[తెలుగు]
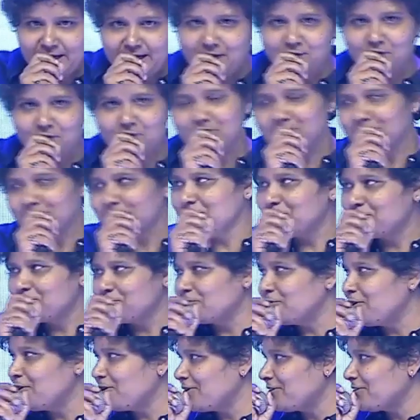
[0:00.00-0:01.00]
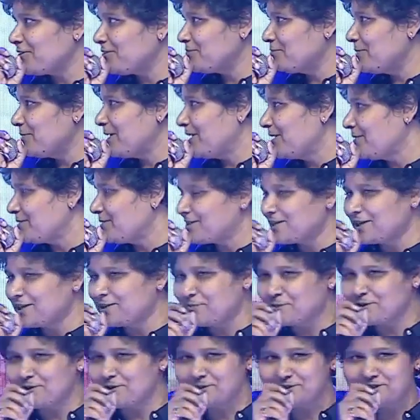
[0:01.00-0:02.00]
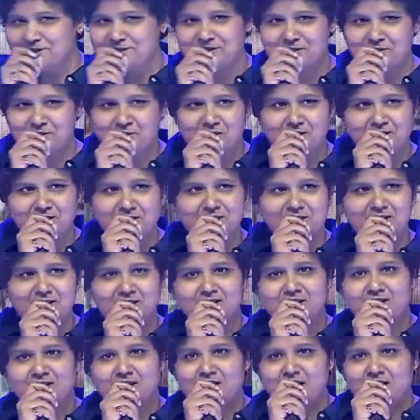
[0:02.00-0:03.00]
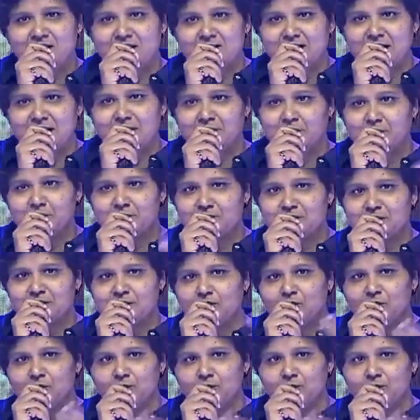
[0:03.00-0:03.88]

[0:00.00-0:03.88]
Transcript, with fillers: లేరు టూ అవుట్ ఆఫ్ మై త్రీ ప్రొడ్యూసర్స్ ఆర్ నాట్ హియర్ థ్యాంక్ యూ సార్